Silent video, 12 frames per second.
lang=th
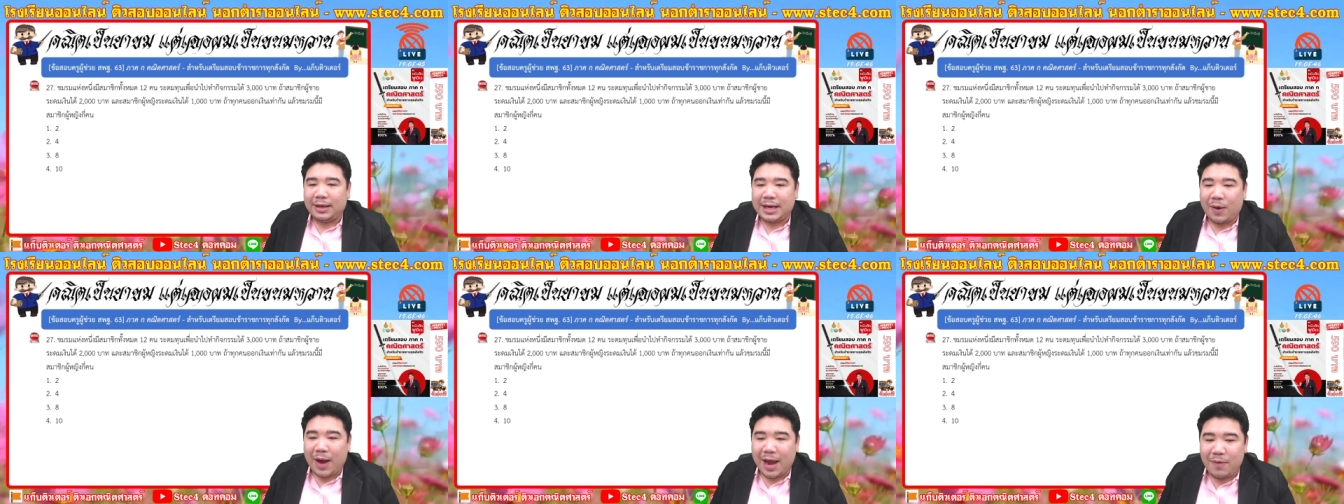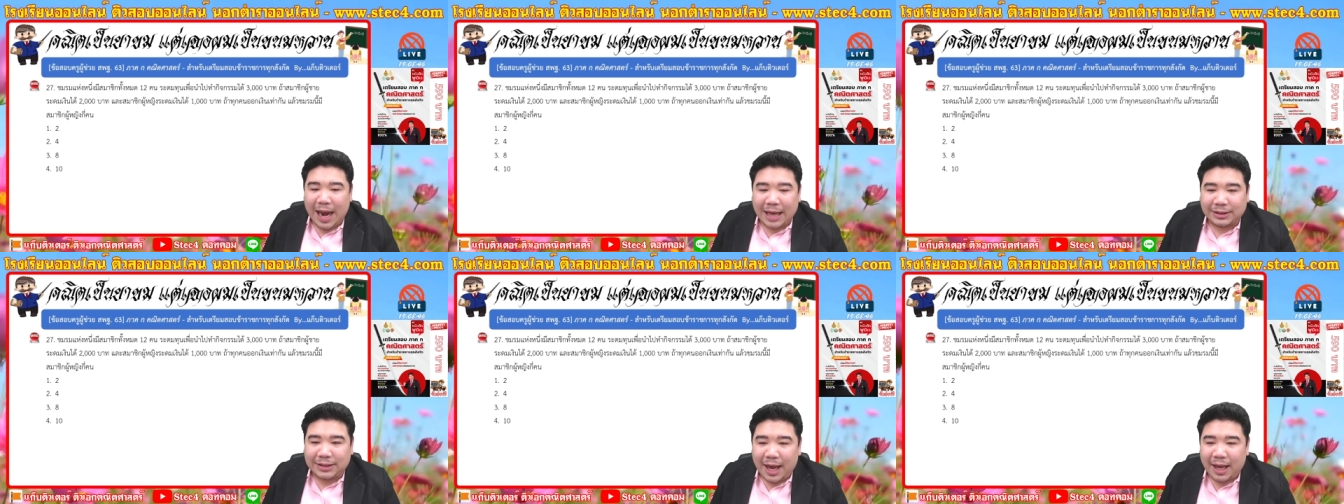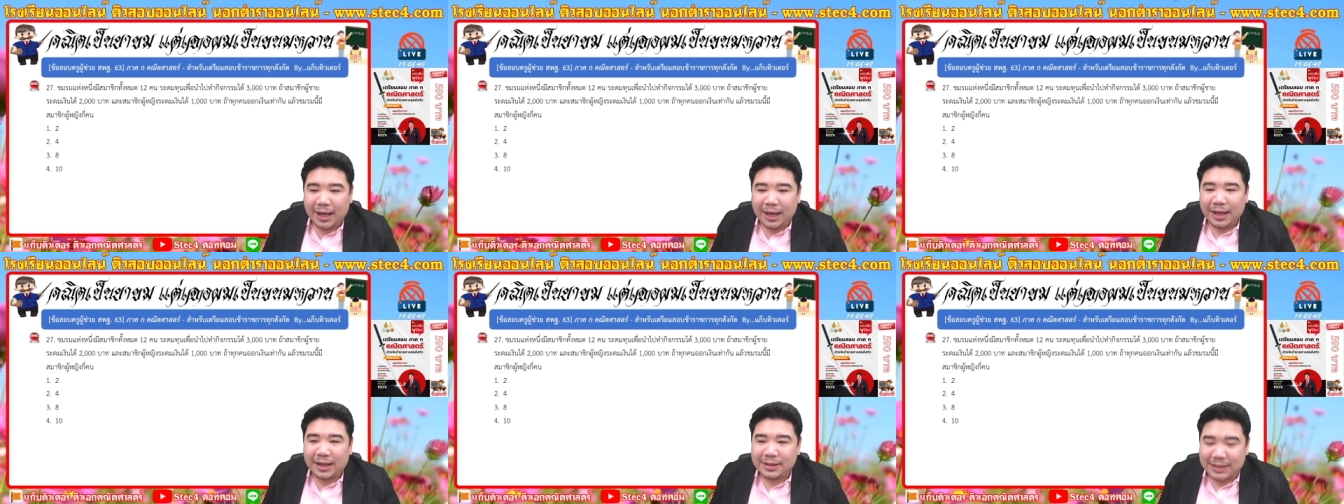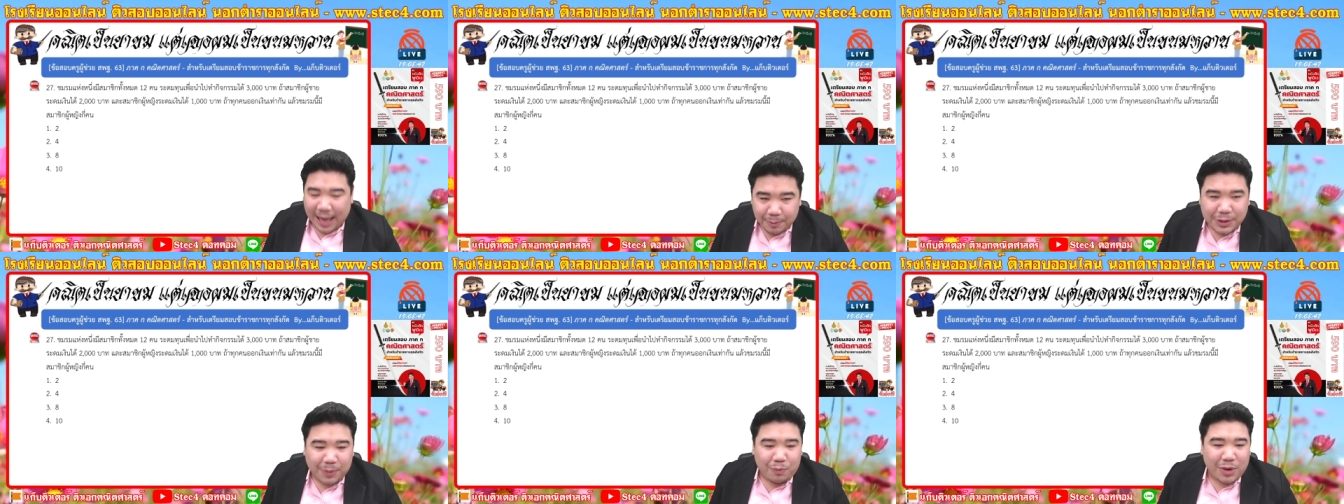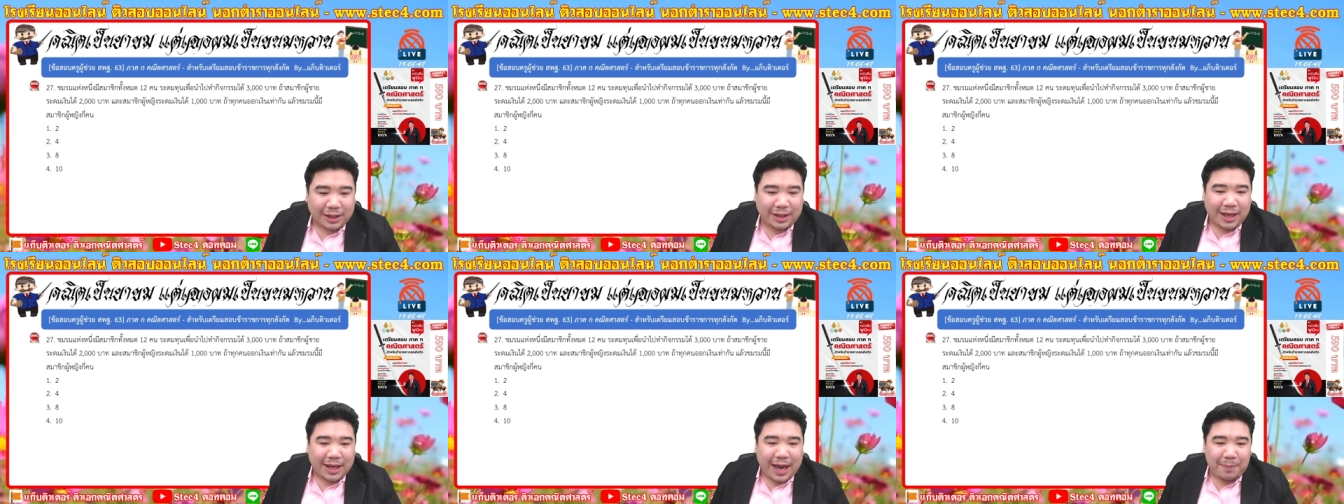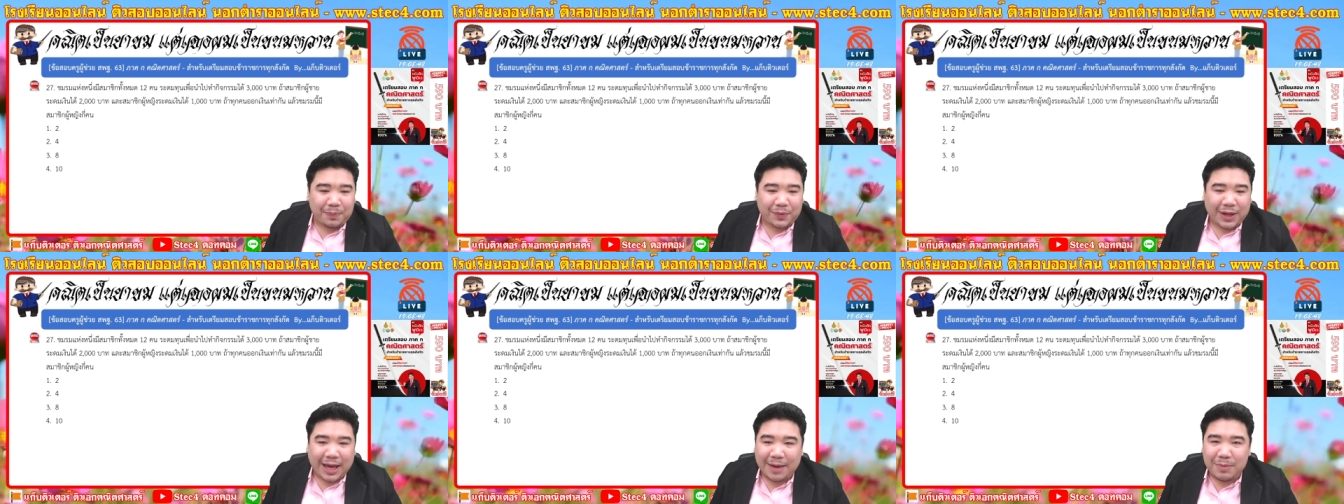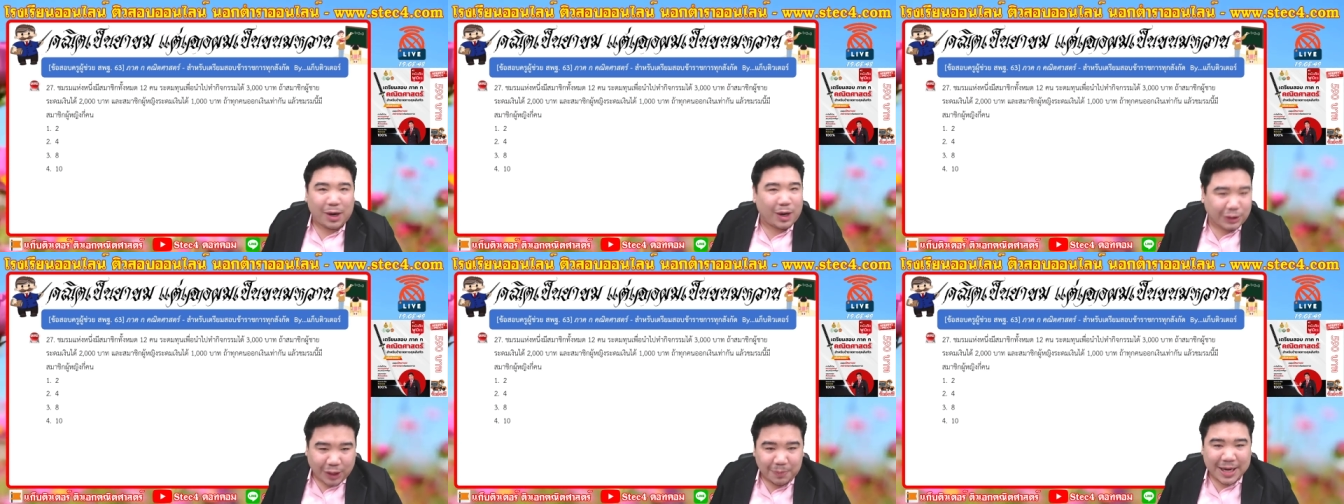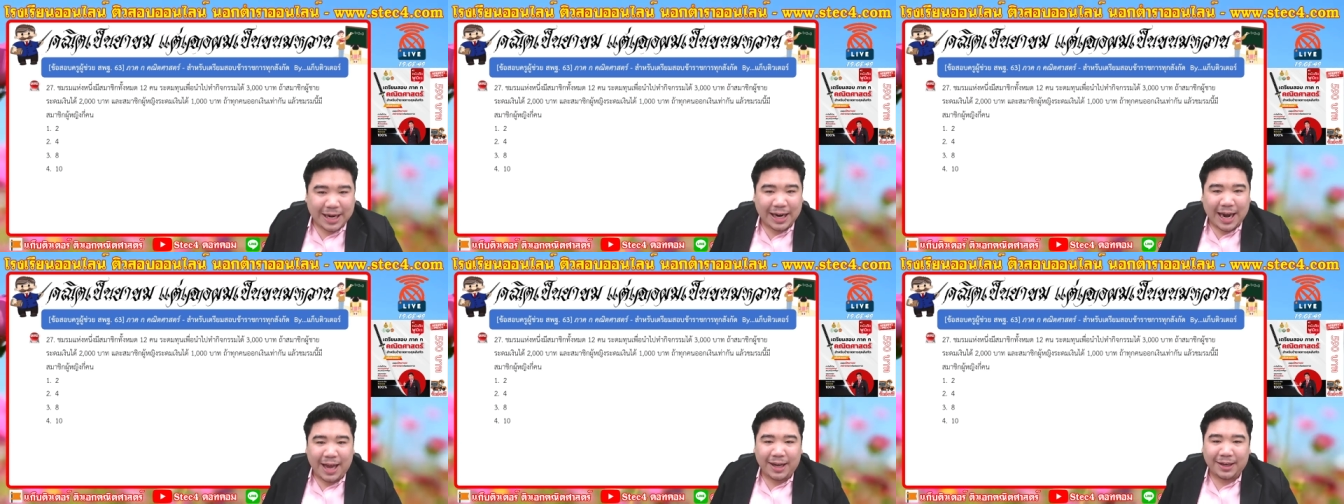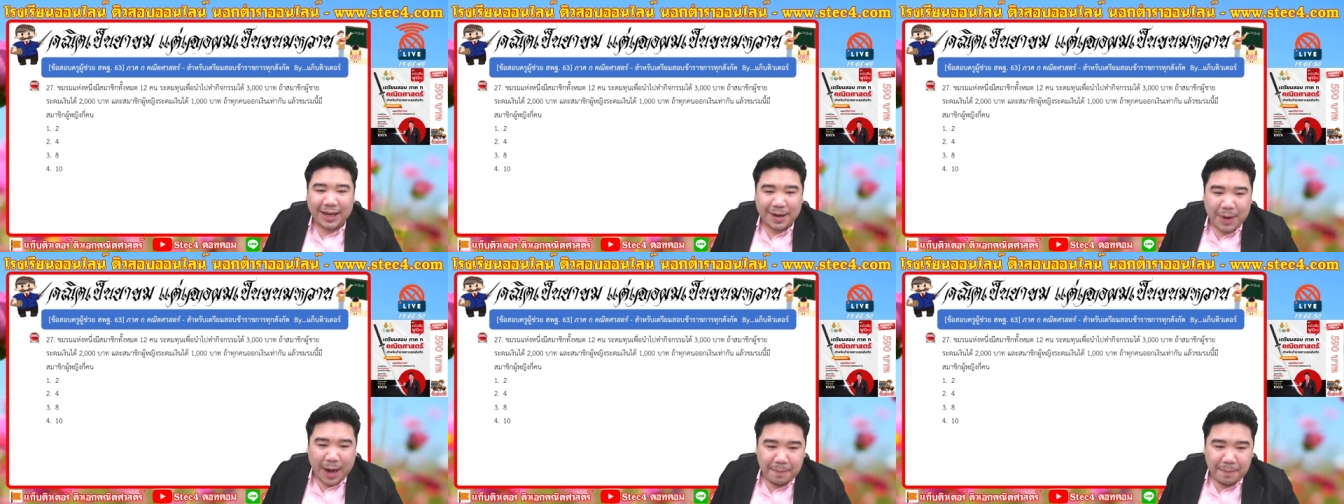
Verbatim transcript: เดี๋ยวให้เวลาสัก 30 วินาทีครับนะเหมือนข้อสอบจริงเลยนะ เริ่มครับ